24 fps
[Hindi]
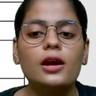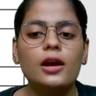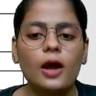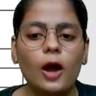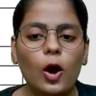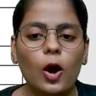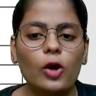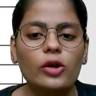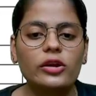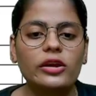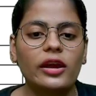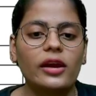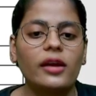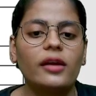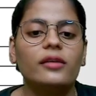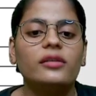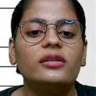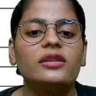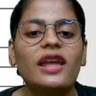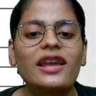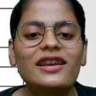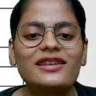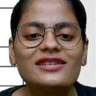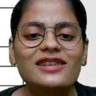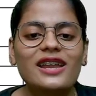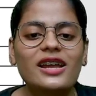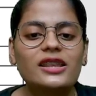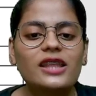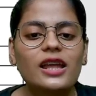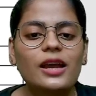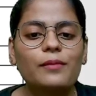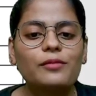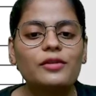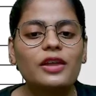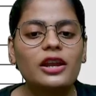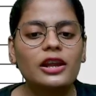ओके नेक्स्ट आता है
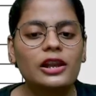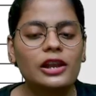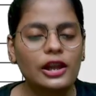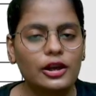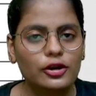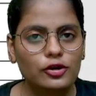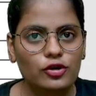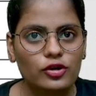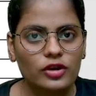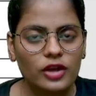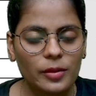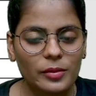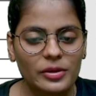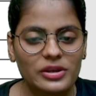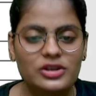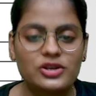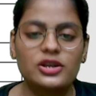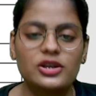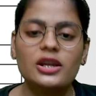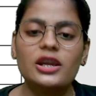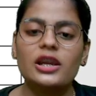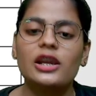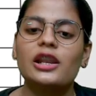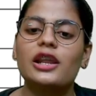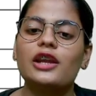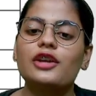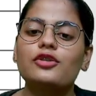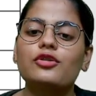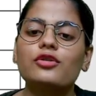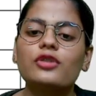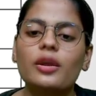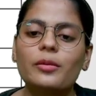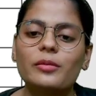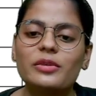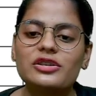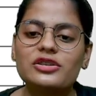अपना इलेक्ट्रोकेमिस्ट्री
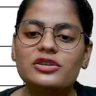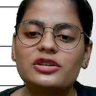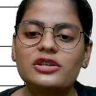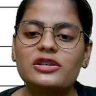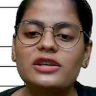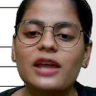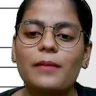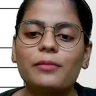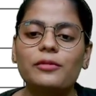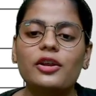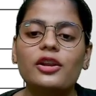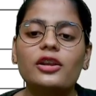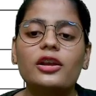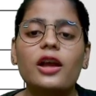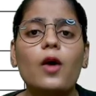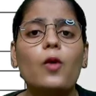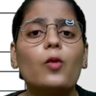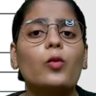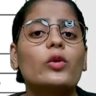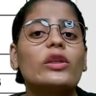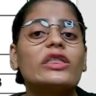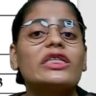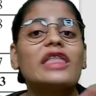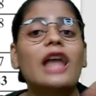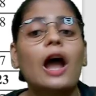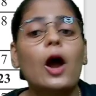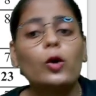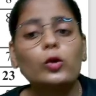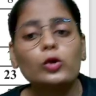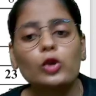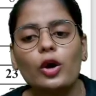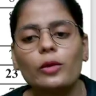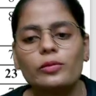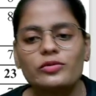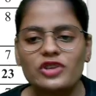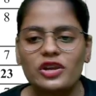इलेक्ट्रोकेमिस्ट्री चैप्टर का विदाउट
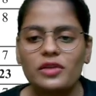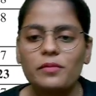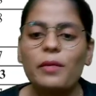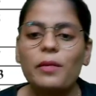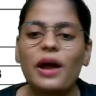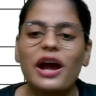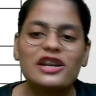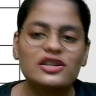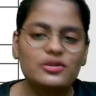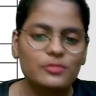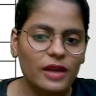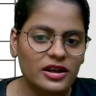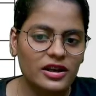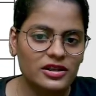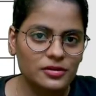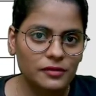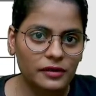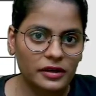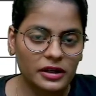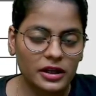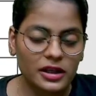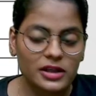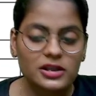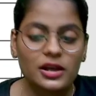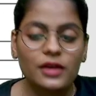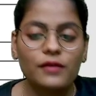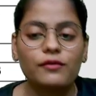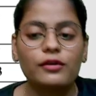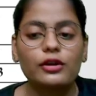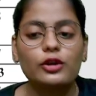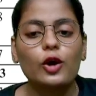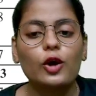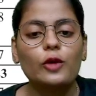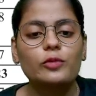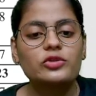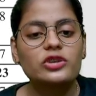ऑप्शन पांच मार्क्स वेटेज है विद
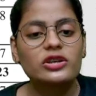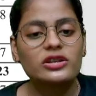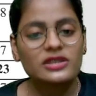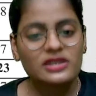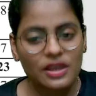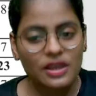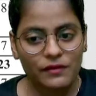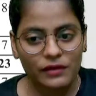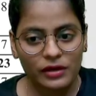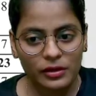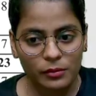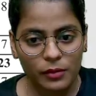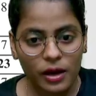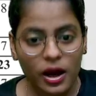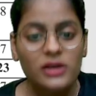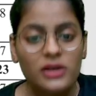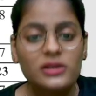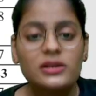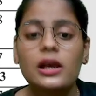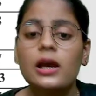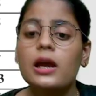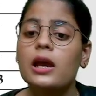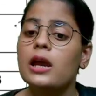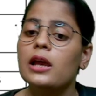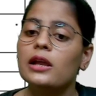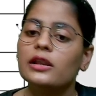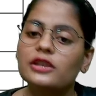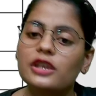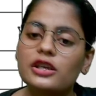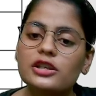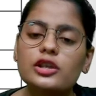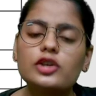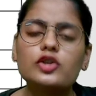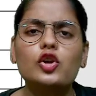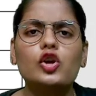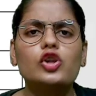ऑप्शन सेवन मार्क्स
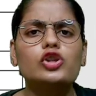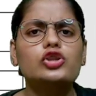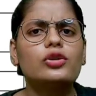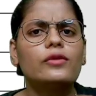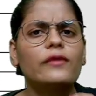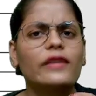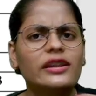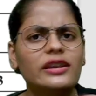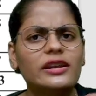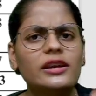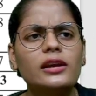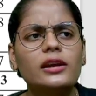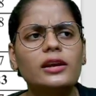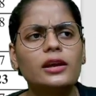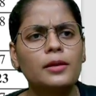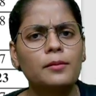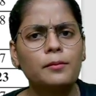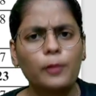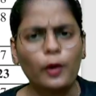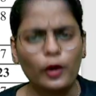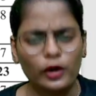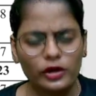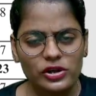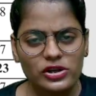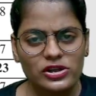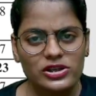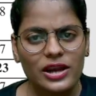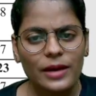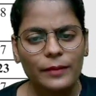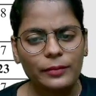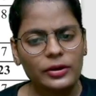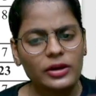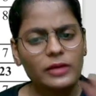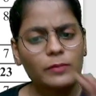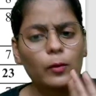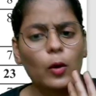दिस इज ऑल्सो वेरी इंपॉर्टेंट
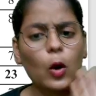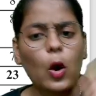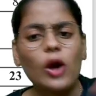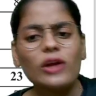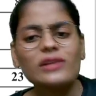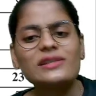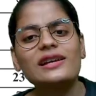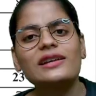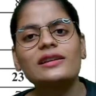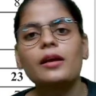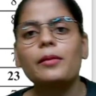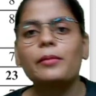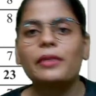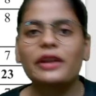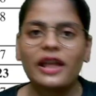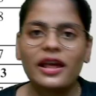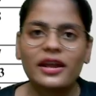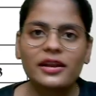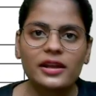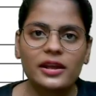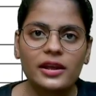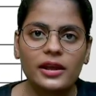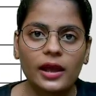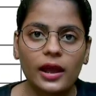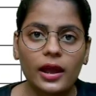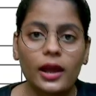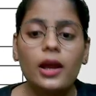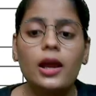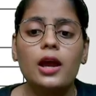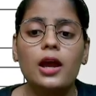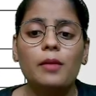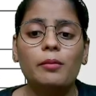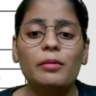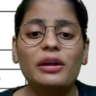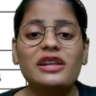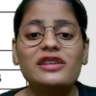चैप्टर बहुत ज़्यादा बड़ा नहीं है
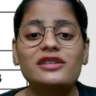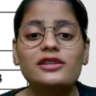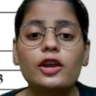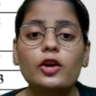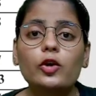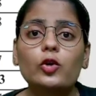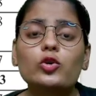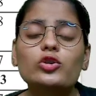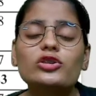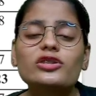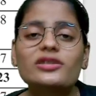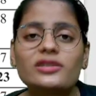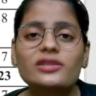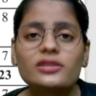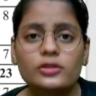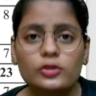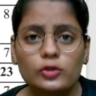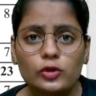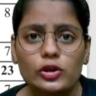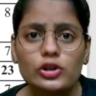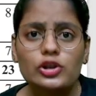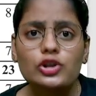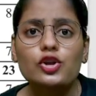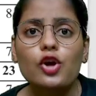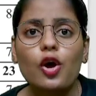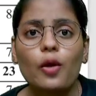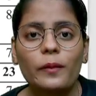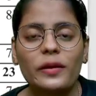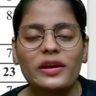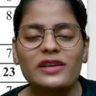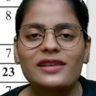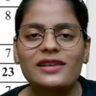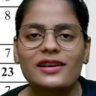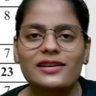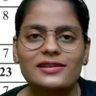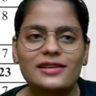बट इसके कुछ कुछ
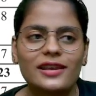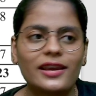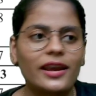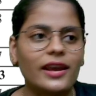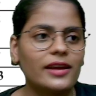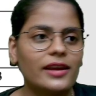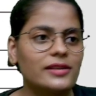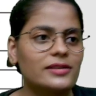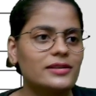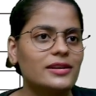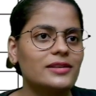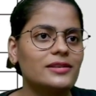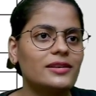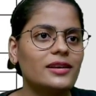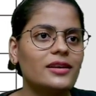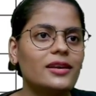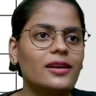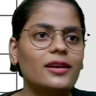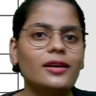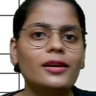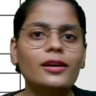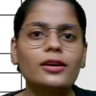टॉपिक्स ऐसे हैं जैसे कि